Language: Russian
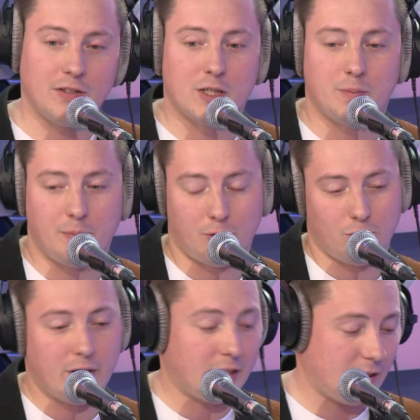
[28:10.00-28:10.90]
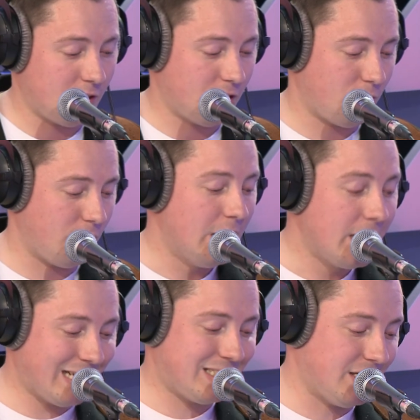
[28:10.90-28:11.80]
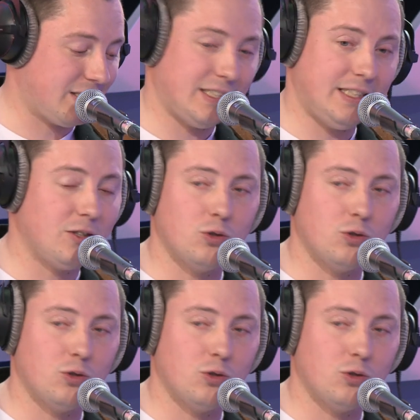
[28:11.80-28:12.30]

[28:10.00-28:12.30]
в нашем репертуаре. Это наш такой концертный хит,